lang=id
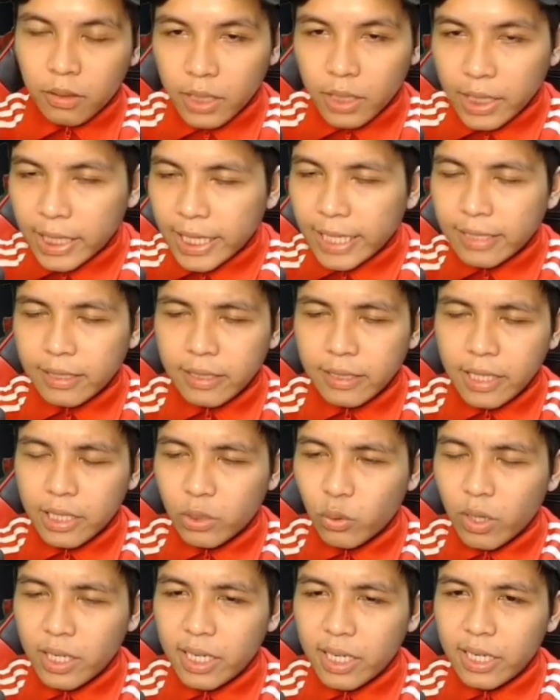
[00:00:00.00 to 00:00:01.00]
oke okay guys
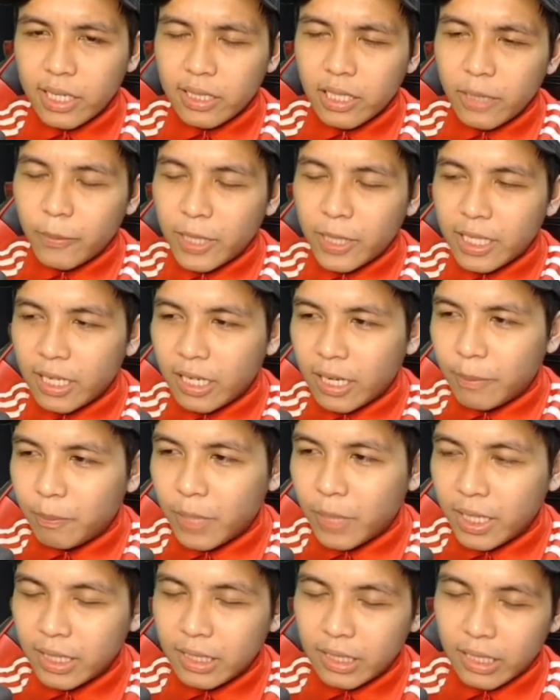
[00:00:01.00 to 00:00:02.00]
next soalan yang saya banyak
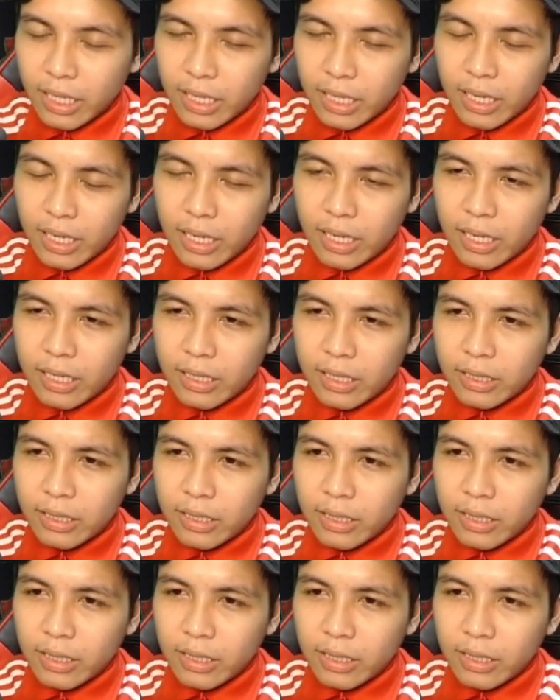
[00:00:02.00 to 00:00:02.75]
dapat ialah